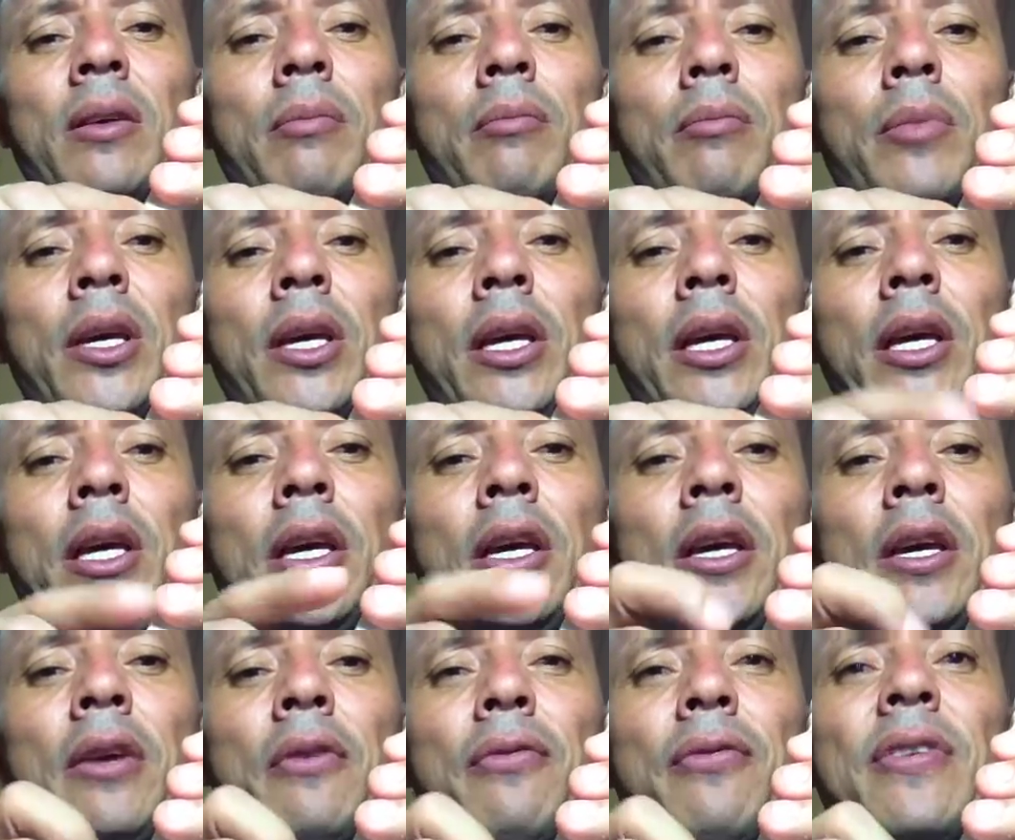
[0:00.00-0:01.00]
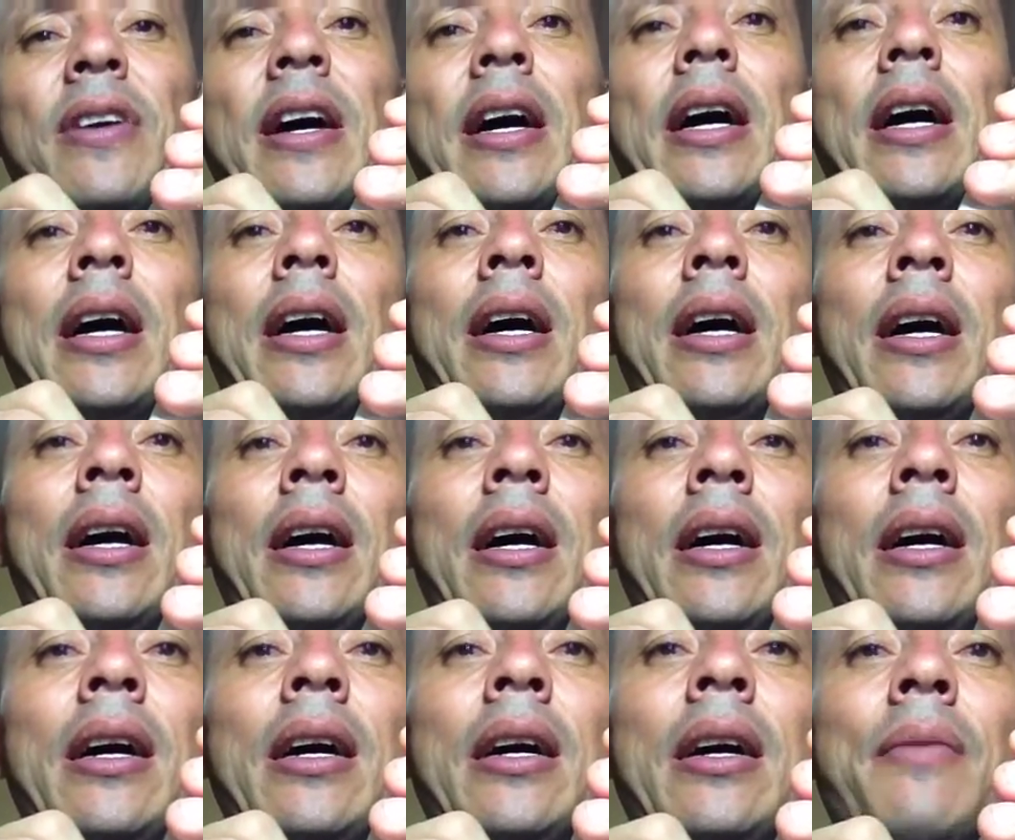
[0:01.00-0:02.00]
mi,
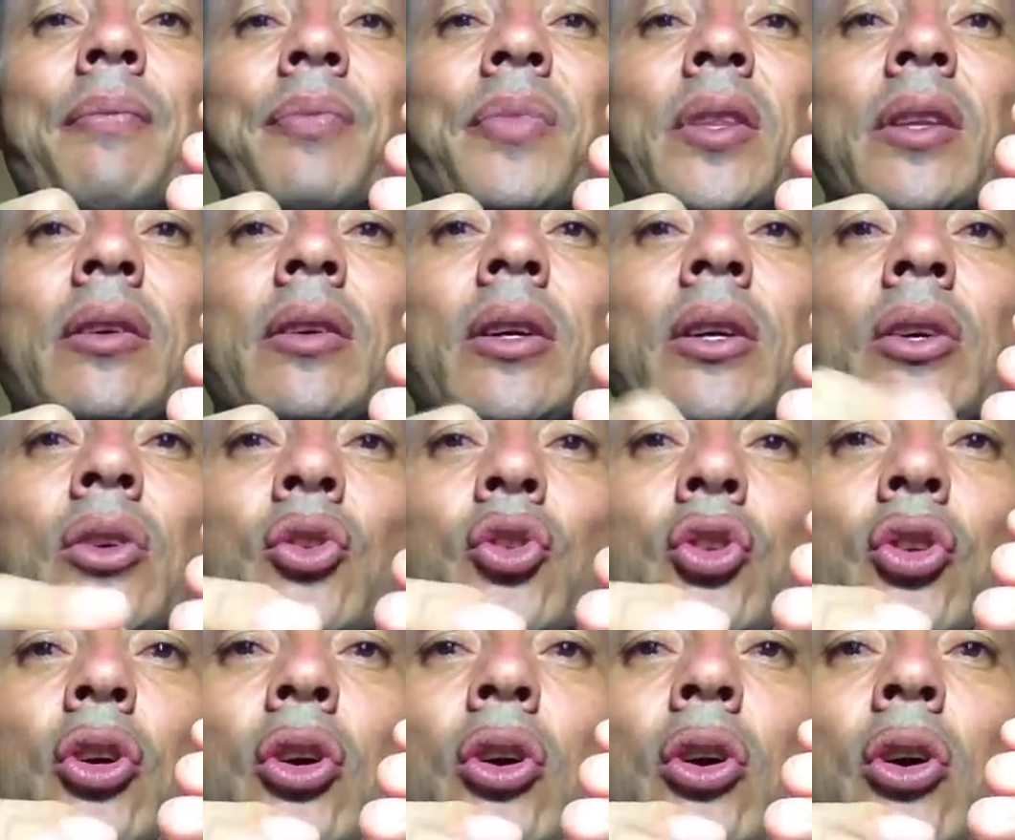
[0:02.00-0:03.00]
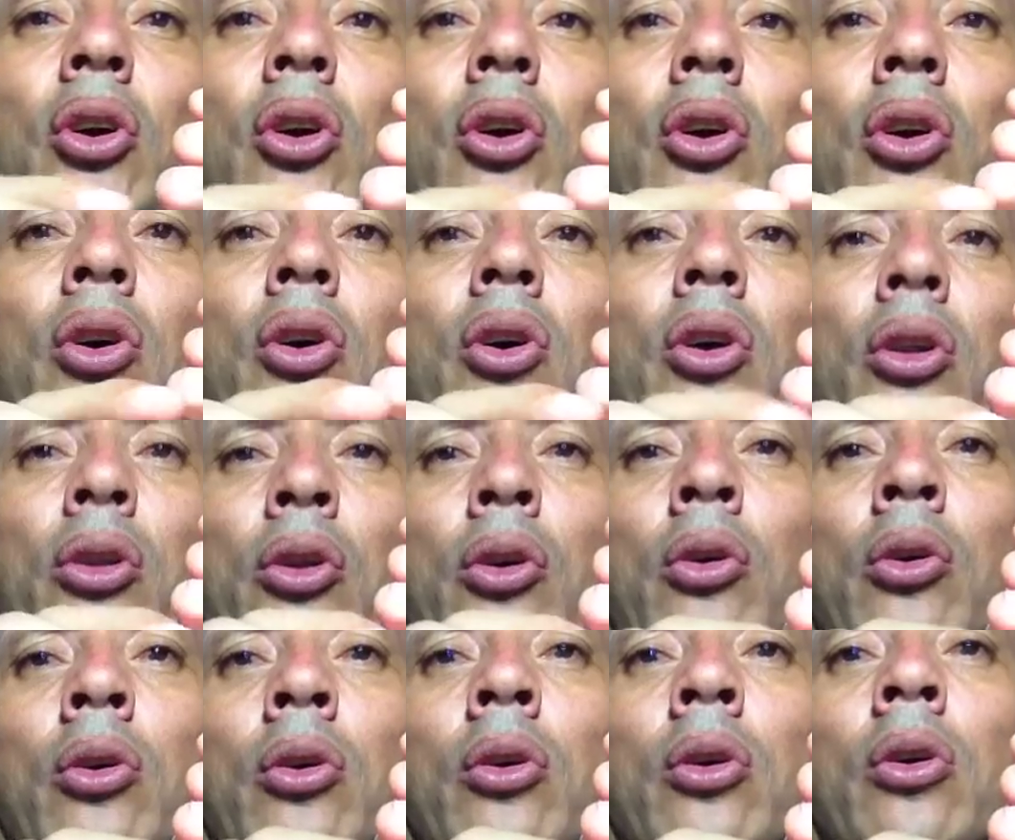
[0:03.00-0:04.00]
fa, sol,
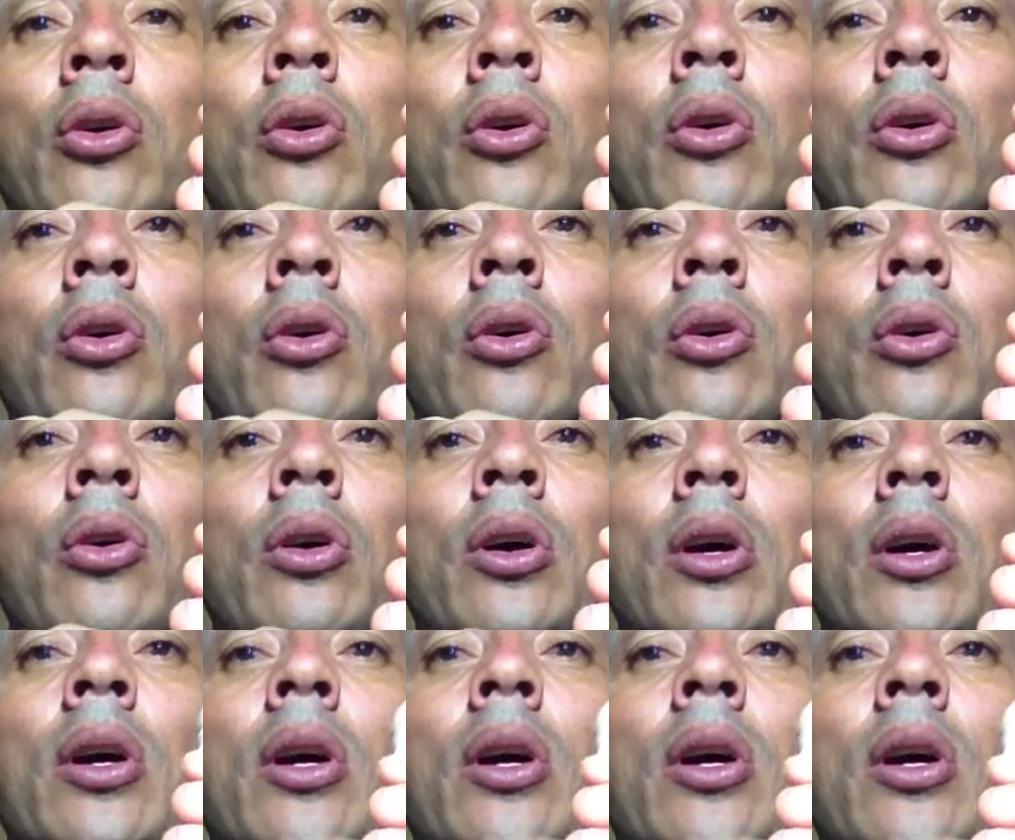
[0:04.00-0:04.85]
do,